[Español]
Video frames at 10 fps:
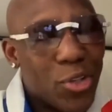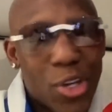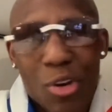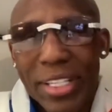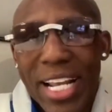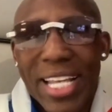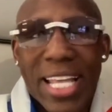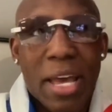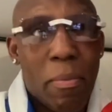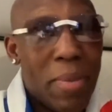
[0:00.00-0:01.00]
No quiero quitarle
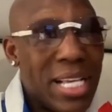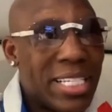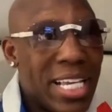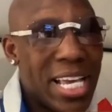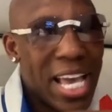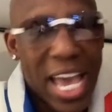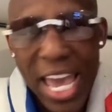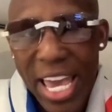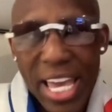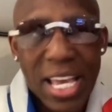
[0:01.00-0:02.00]
nada a Spencer.
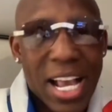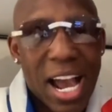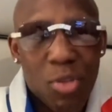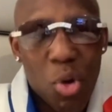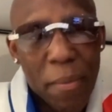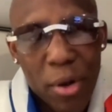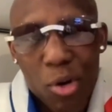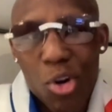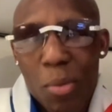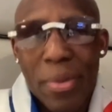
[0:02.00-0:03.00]
Eh, ganó el
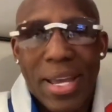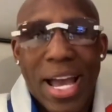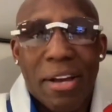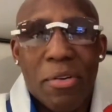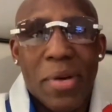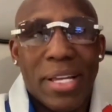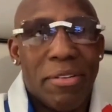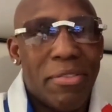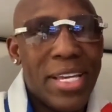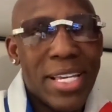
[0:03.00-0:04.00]
mejor hombre arriba
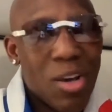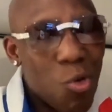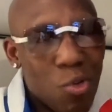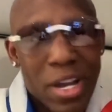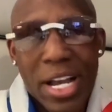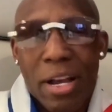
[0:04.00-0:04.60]
del ring, un gran